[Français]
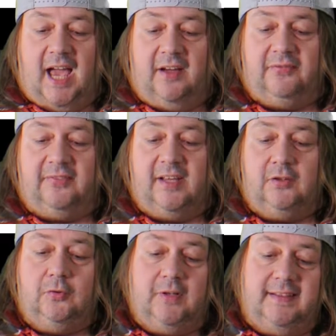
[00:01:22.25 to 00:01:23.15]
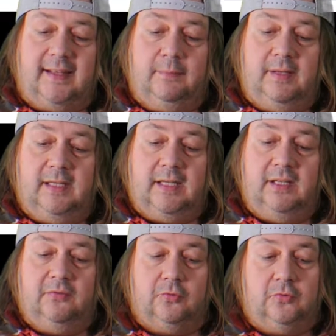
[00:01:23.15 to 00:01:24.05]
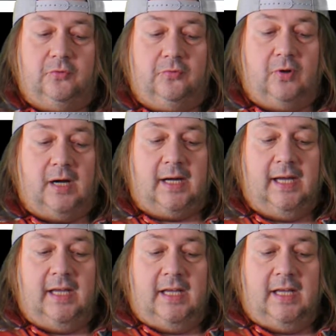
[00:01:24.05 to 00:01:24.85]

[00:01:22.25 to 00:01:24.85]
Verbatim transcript: Afin de rétablir, ils vont devoir